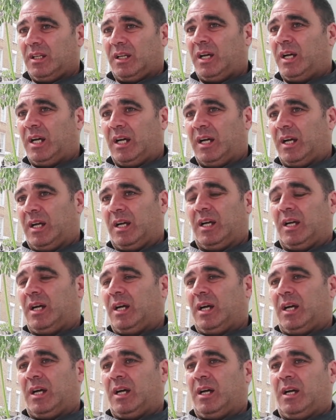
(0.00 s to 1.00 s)

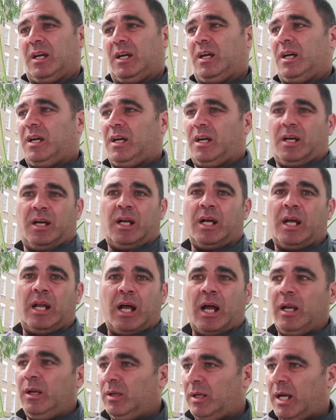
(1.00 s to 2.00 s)

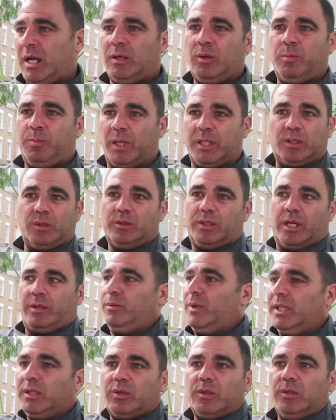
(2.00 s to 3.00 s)
a, a los patriotas
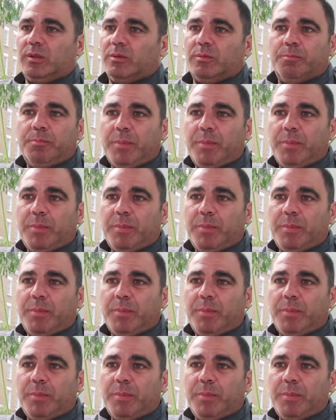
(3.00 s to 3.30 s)
nuestros